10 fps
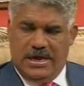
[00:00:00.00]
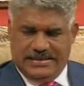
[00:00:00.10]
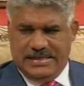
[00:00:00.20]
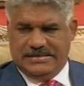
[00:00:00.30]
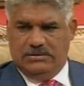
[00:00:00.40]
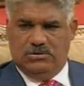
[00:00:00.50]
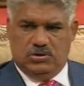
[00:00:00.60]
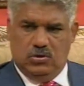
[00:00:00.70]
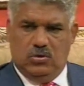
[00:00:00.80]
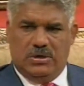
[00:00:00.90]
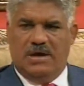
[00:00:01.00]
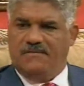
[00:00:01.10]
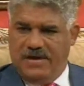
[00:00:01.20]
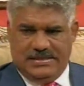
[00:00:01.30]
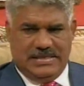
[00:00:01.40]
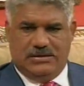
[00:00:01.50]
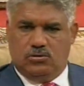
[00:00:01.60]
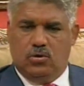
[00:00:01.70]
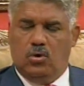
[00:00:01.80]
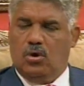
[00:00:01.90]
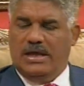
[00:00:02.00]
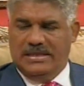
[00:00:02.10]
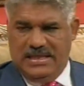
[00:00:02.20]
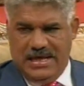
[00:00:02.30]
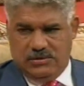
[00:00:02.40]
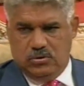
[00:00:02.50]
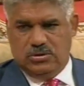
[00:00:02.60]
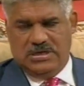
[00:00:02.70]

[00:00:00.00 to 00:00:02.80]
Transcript: esta situación que afecta a todos los candidatos